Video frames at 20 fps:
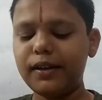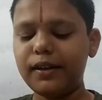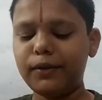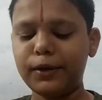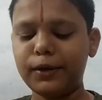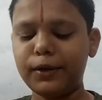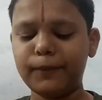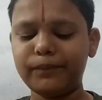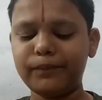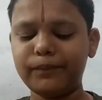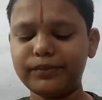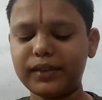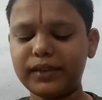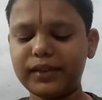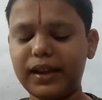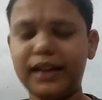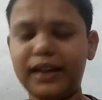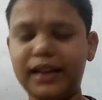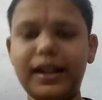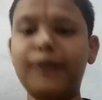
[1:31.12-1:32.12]
வரும்
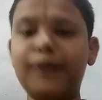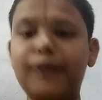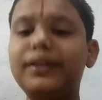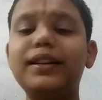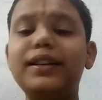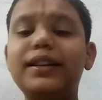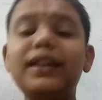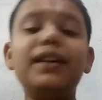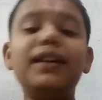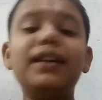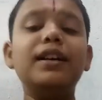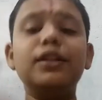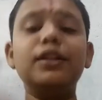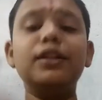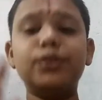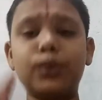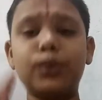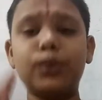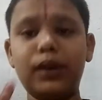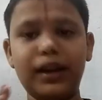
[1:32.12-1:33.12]
அதாவது
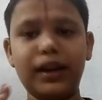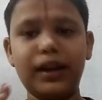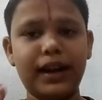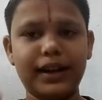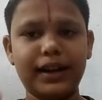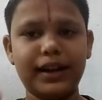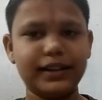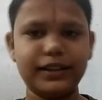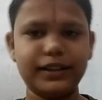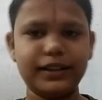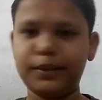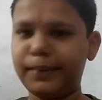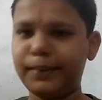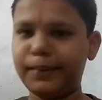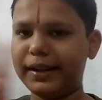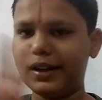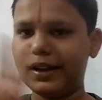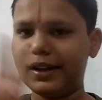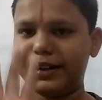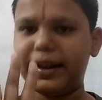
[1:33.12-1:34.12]
சோழ நாட்டு
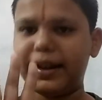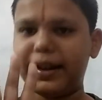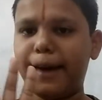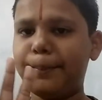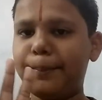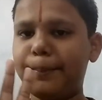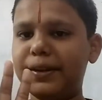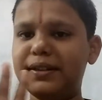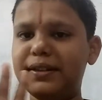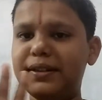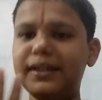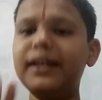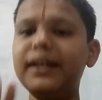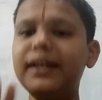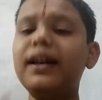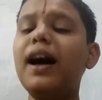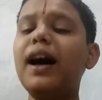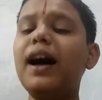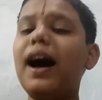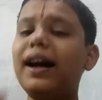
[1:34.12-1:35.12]
திருப்பதிகள் நாற்பது
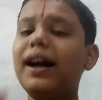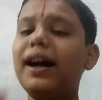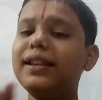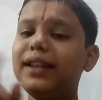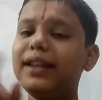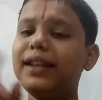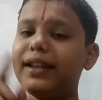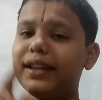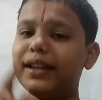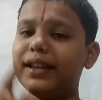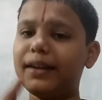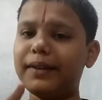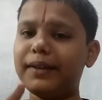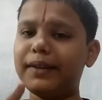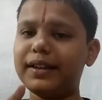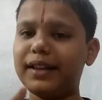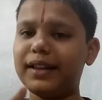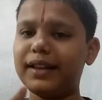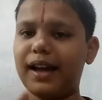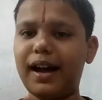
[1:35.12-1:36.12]
அதுல
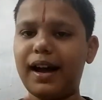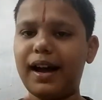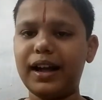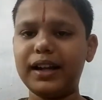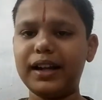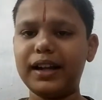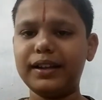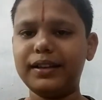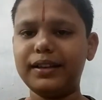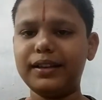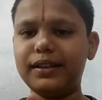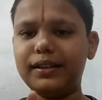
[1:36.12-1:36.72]
இருபத்தி ஆறு